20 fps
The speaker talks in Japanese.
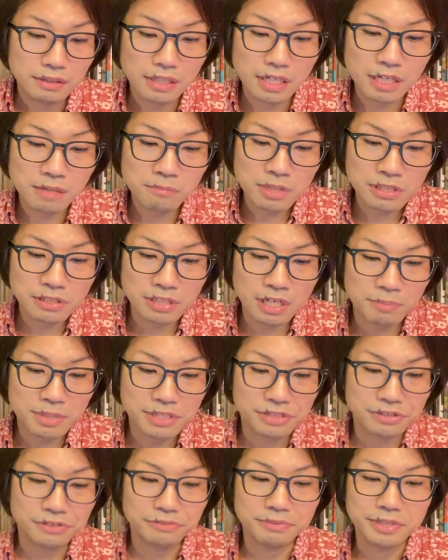あんまり差
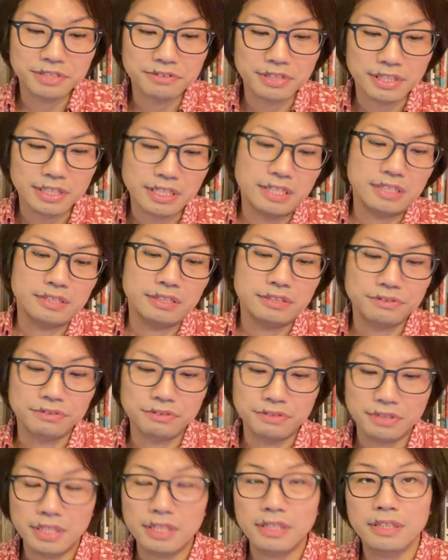別区別はないんです
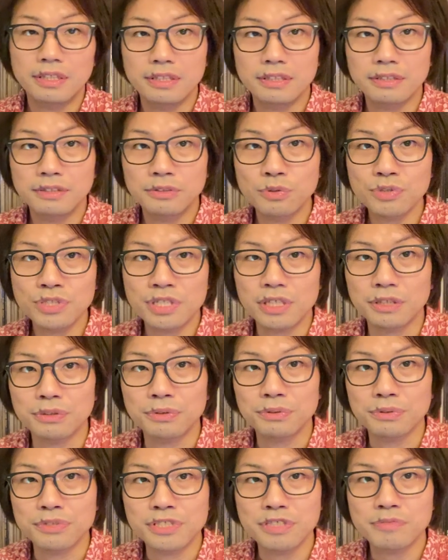よね。どうしてか
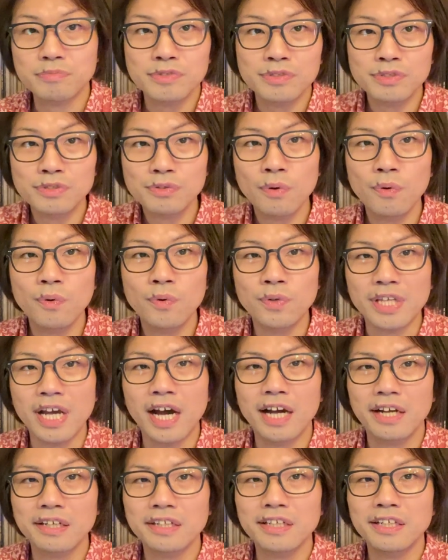というと、自分の方に
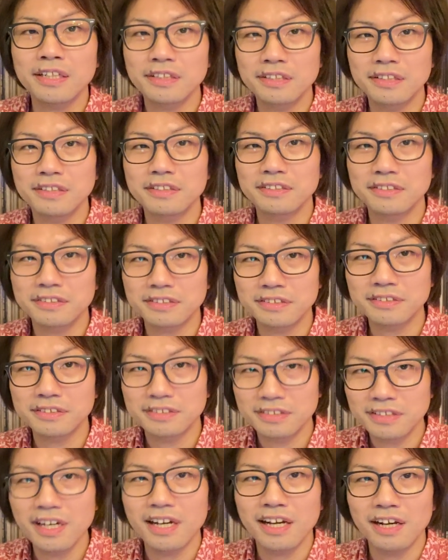発見
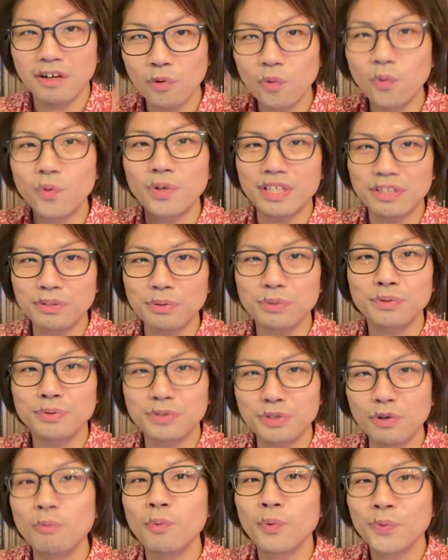が多いというふ
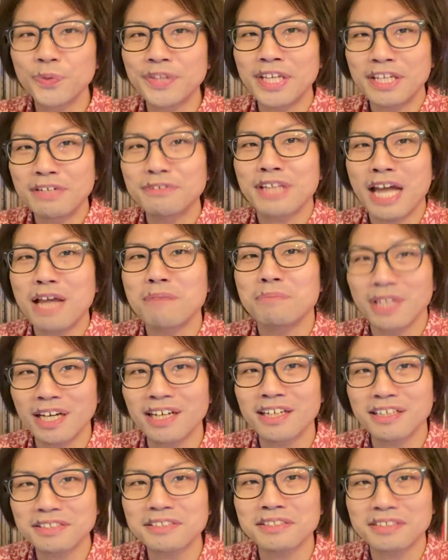うに思っているタイプだ
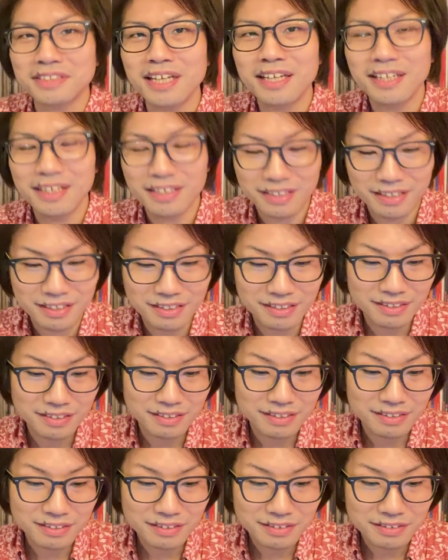からですね。
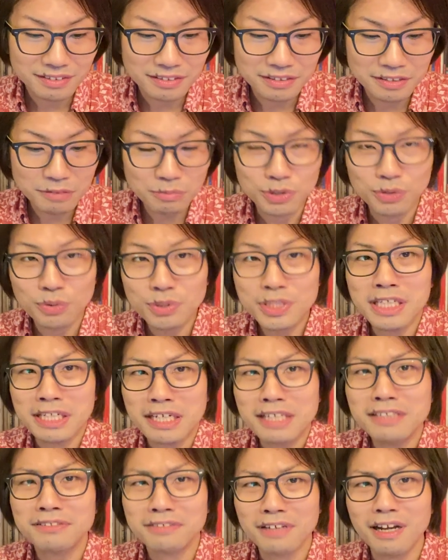でもそうじゃ
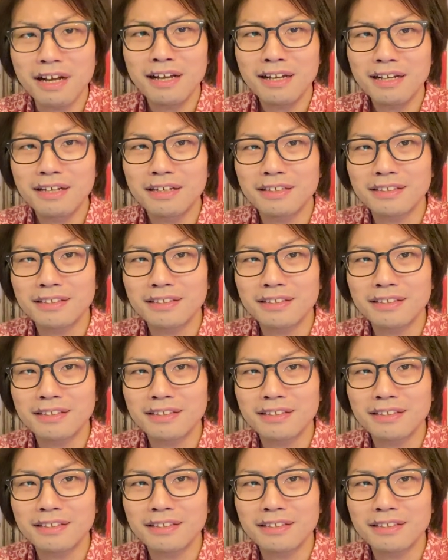ないですか。